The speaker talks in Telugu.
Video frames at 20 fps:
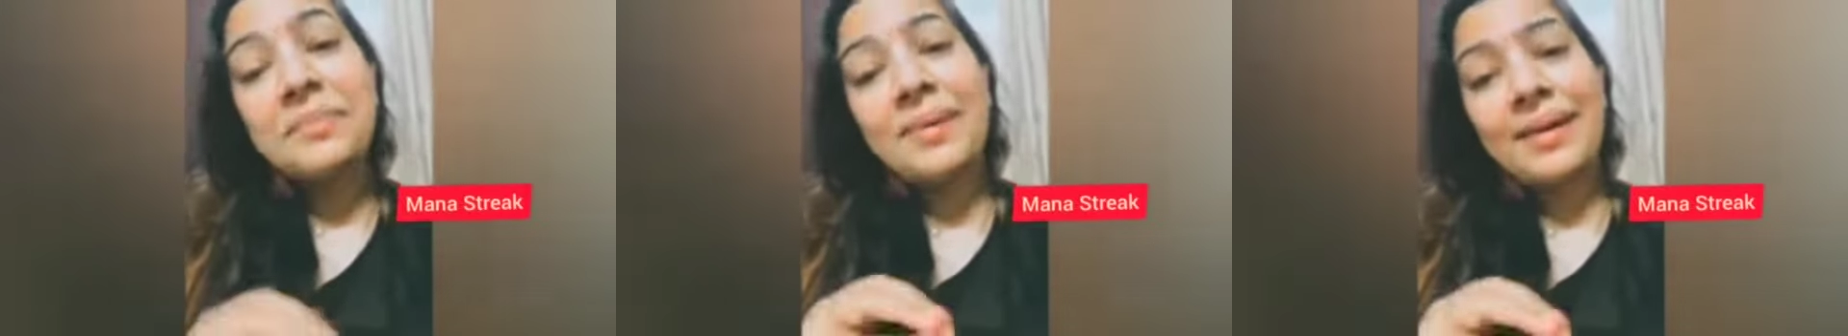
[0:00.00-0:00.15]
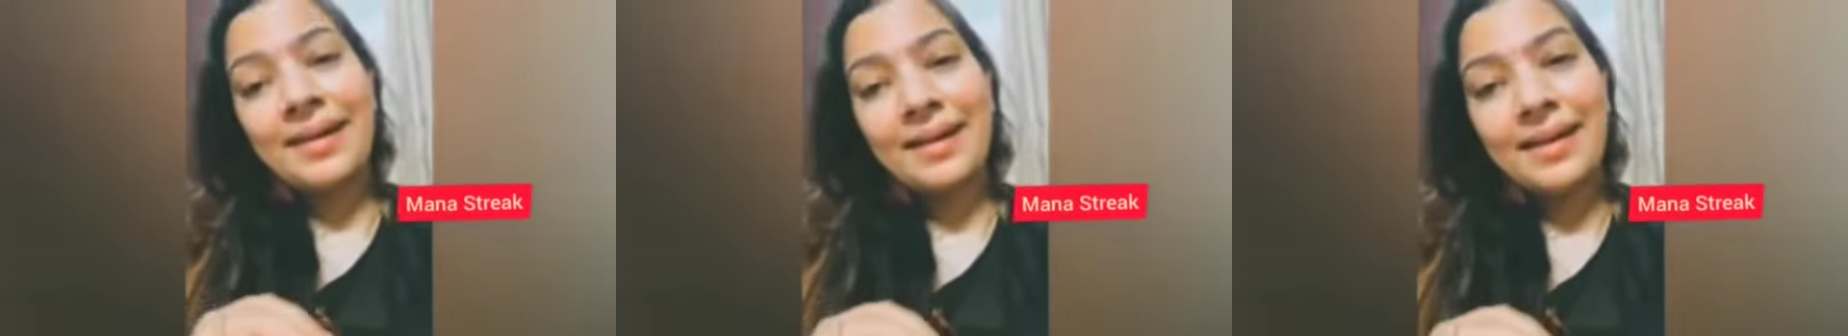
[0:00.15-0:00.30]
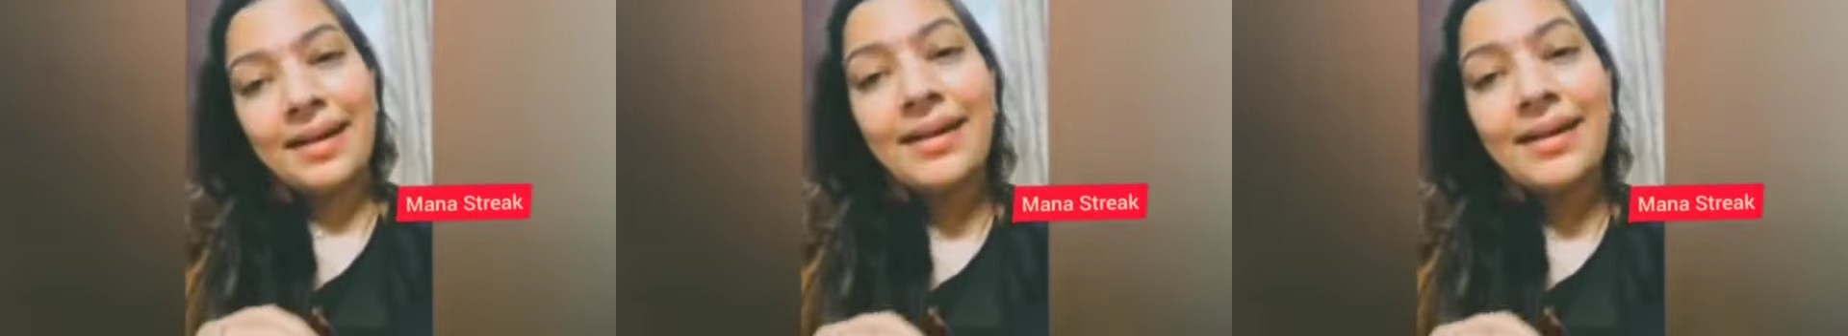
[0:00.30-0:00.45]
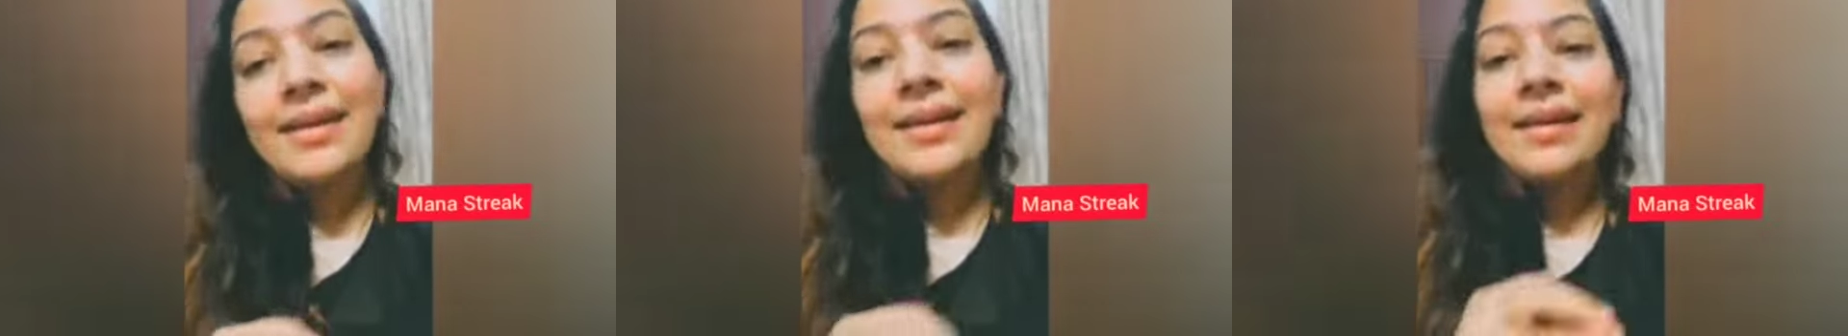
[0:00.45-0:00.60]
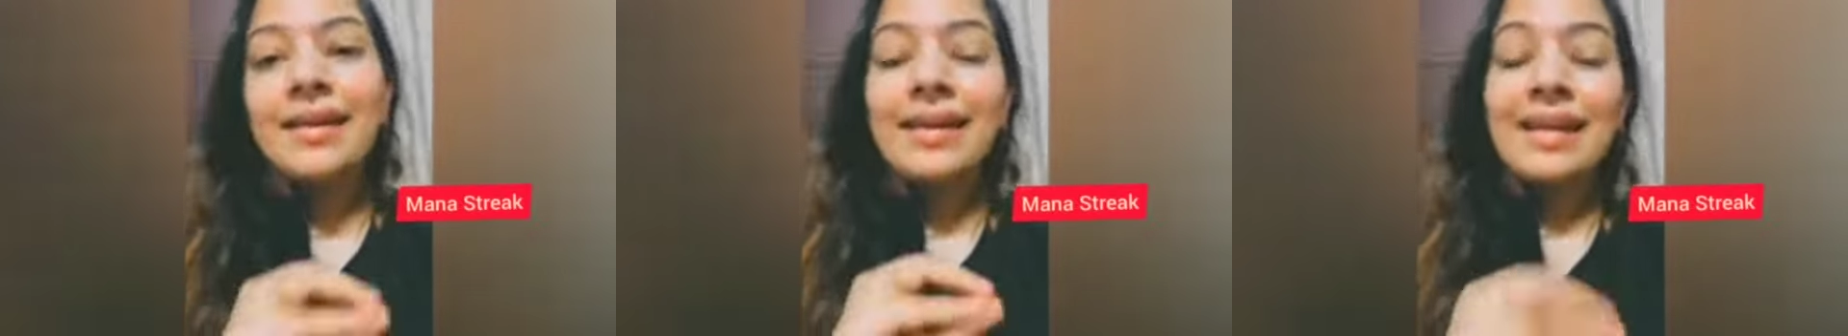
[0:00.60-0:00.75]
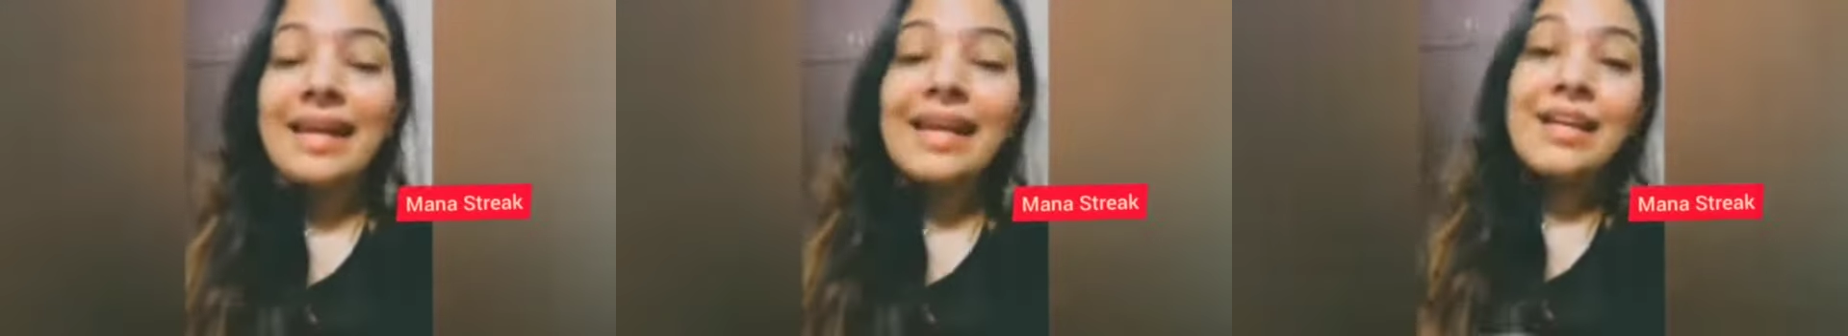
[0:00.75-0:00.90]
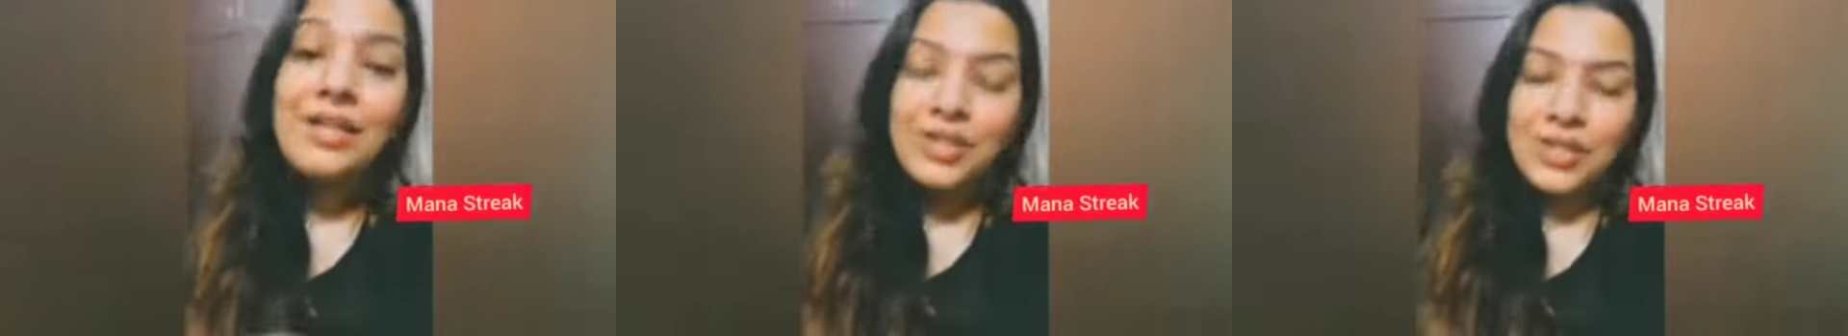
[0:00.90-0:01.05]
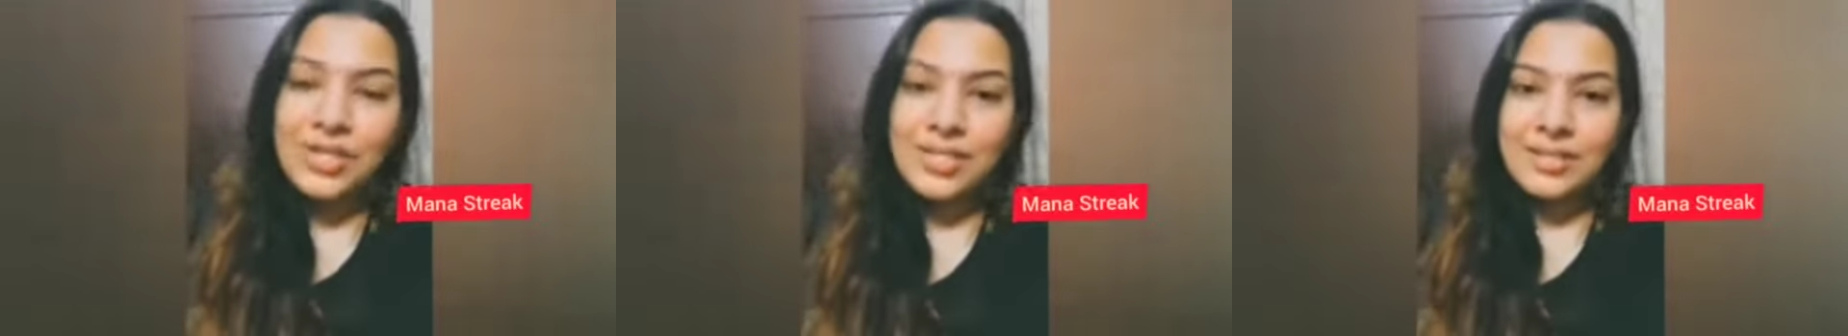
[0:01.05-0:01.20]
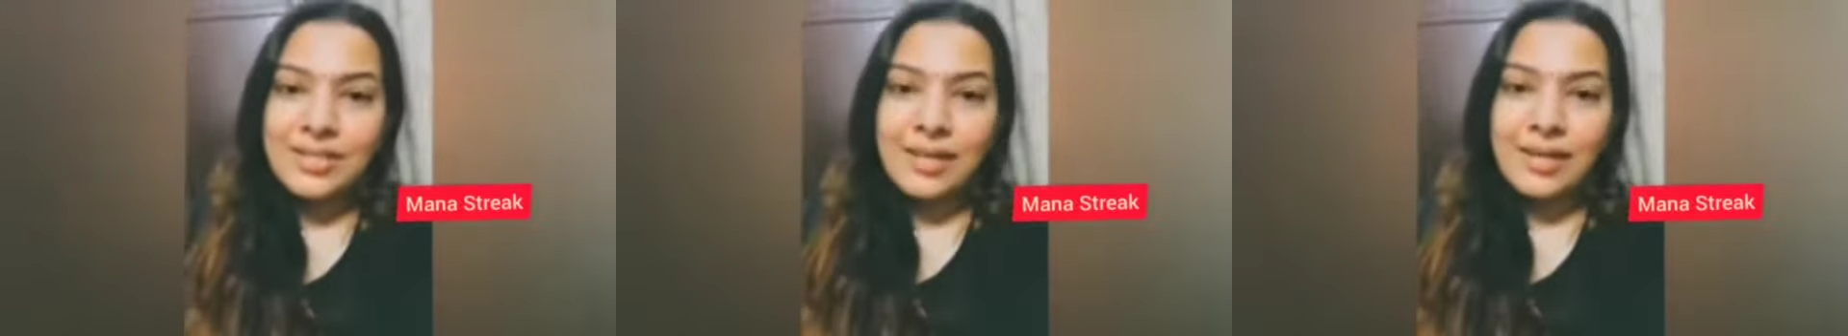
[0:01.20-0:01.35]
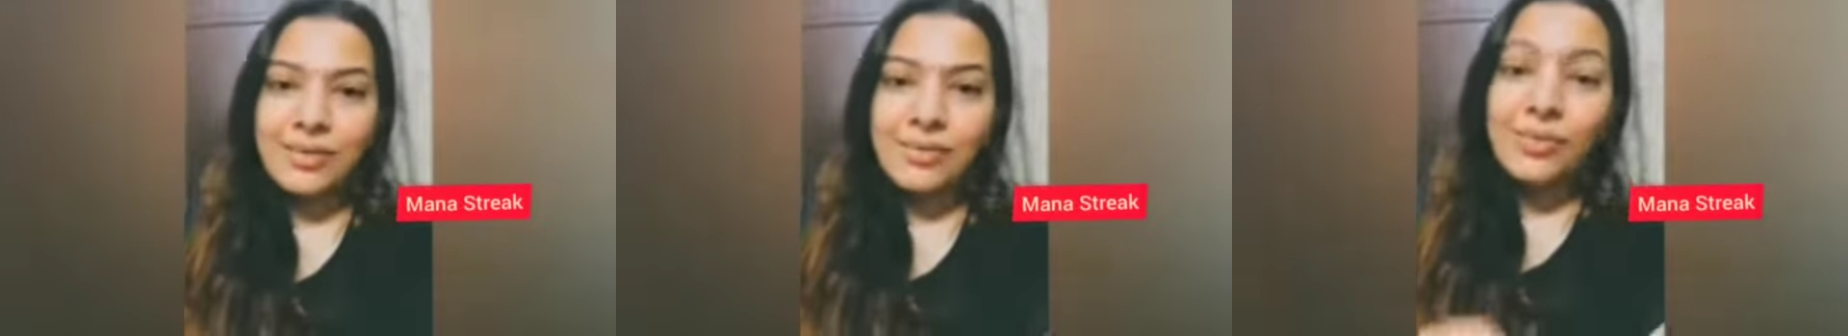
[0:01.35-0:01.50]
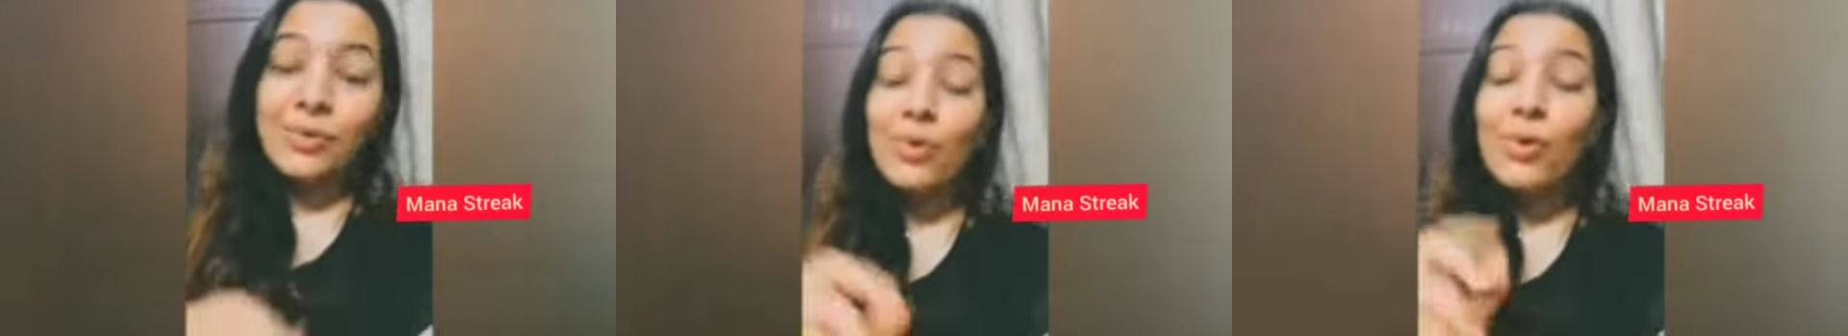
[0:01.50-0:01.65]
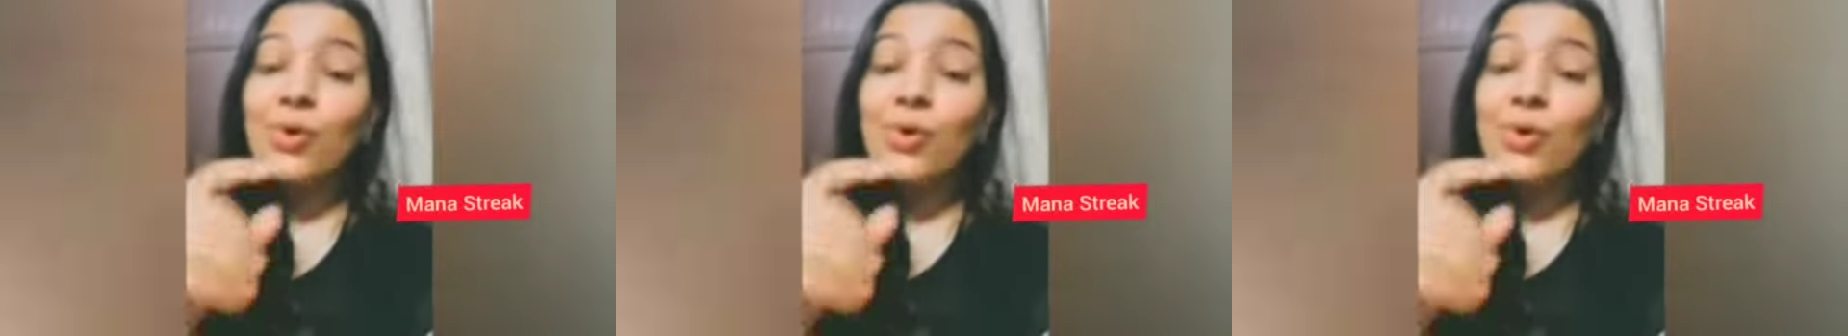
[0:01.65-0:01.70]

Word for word: భయాన్ని క్రియేట్ చేస్తారు